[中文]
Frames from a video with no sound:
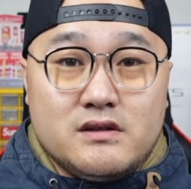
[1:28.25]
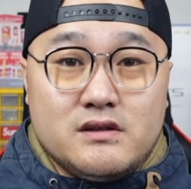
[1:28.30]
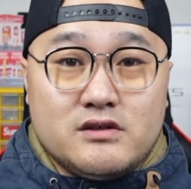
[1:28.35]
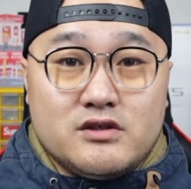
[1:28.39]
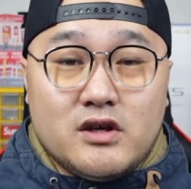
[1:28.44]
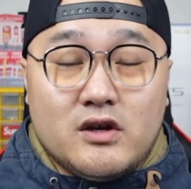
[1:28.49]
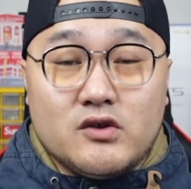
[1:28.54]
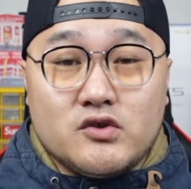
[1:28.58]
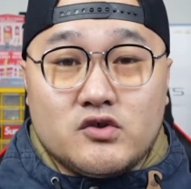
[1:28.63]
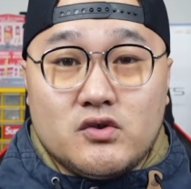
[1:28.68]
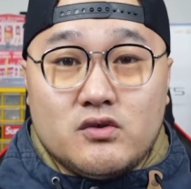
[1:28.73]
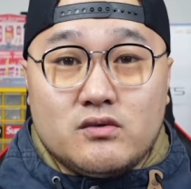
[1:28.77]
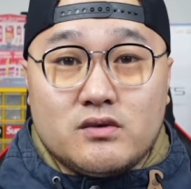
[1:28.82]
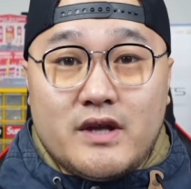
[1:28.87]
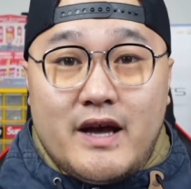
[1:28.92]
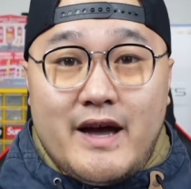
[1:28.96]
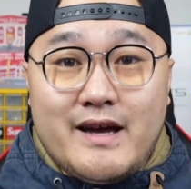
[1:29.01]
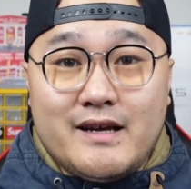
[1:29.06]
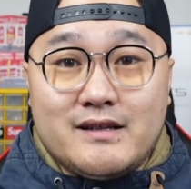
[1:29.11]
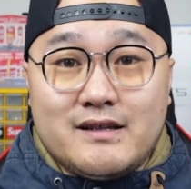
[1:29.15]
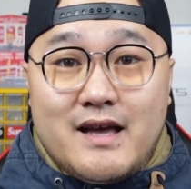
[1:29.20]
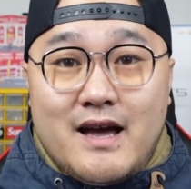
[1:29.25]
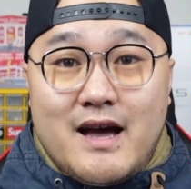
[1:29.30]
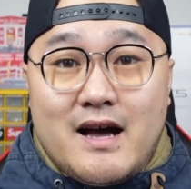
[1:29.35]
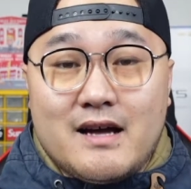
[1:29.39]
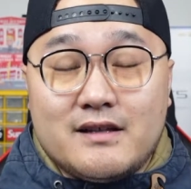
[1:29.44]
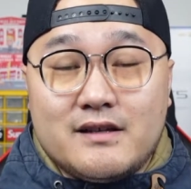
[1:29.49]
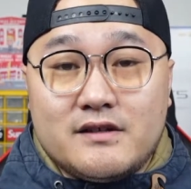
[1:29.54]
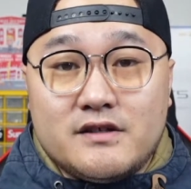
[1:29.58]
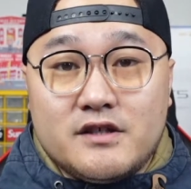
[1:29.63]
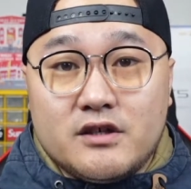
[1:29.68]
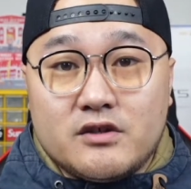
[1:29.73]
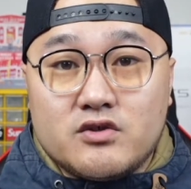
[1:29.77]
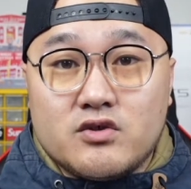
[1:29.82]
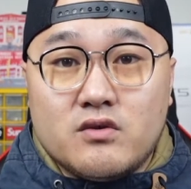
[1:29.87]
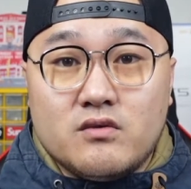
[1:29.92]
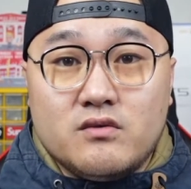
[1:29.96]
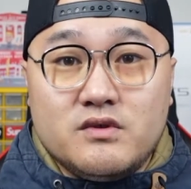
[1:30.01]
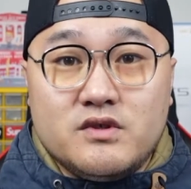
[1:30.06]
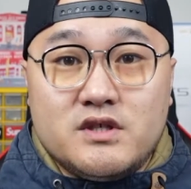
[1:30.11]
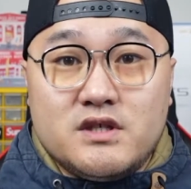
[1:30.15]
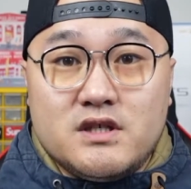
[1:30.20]
遭受太大的这个
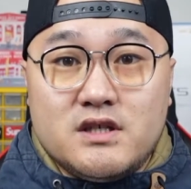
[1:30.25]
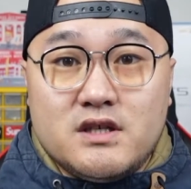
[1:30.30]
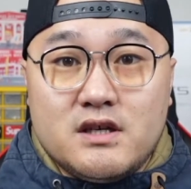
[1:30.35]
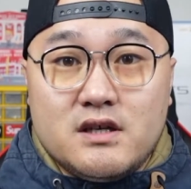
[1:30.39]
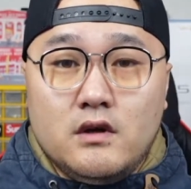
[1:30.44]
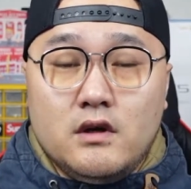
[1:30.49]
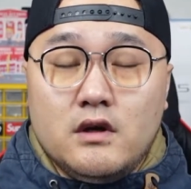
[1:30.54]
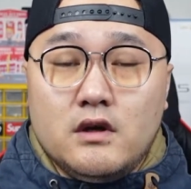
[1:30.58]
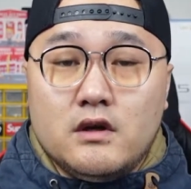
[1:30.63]
冲击。